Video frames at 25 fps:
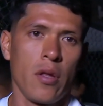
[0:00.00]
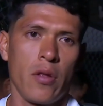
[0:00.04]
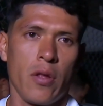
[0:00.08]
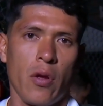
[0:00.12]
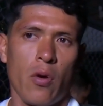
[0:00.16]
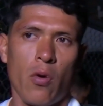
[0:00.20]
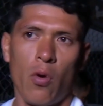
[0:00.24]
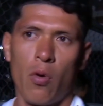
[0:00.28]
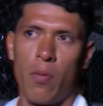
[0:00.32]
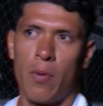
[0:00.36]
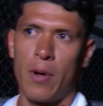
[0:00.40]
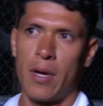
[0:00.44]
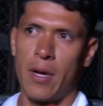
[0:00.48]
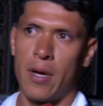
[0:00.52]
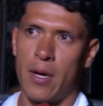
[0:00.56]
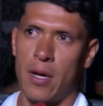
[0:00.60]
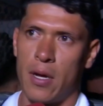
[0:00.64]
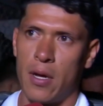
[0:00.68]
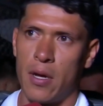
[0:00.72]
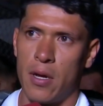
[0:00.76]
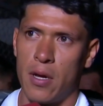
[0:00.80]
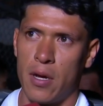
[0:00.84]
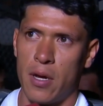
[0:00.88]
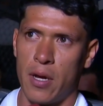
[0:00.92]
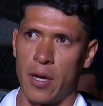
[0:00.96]

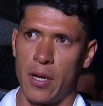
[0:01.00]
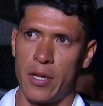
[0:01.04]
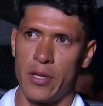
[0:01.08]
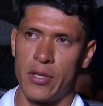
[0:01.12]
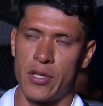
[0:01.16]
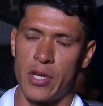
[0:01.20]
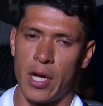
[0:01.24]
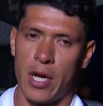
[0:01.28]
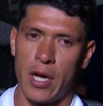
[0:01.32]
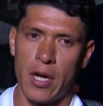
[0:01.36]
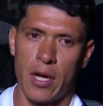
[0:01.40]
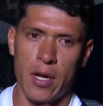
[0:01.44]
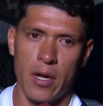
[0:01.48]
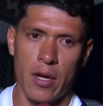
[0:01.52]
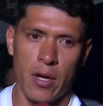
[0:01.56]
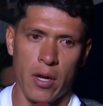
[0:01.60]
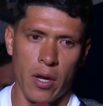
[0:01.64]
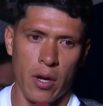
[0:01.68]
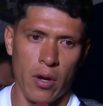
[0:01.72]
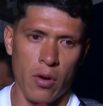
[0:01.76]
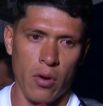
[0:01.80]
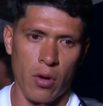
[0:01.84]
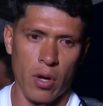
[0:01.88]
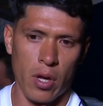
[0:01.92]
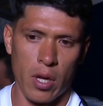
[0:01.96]
disculpa al hinchada.
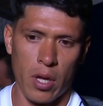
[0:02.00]
Creo